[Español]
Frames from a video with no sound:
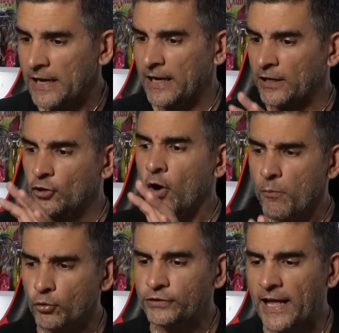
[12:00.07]
Eh, los
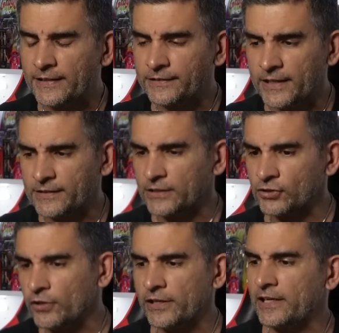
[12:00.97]
mutantes
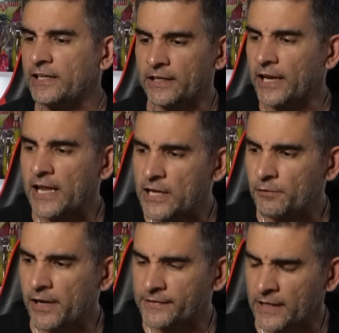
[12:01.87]
son
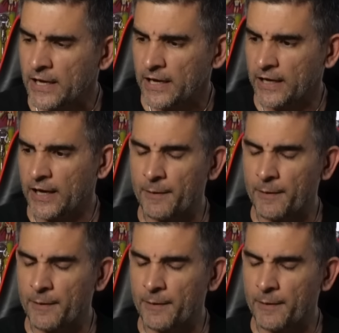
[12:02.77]
increíbles, eh,